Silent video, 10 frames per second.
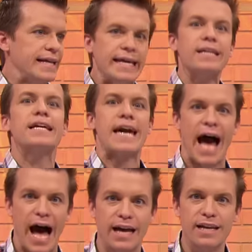nicht
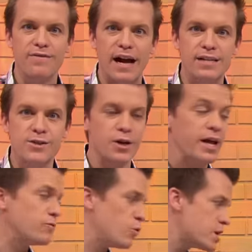Karneval,
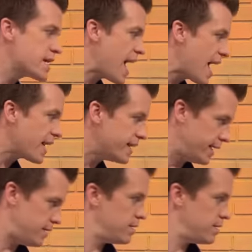sondern Vulkane.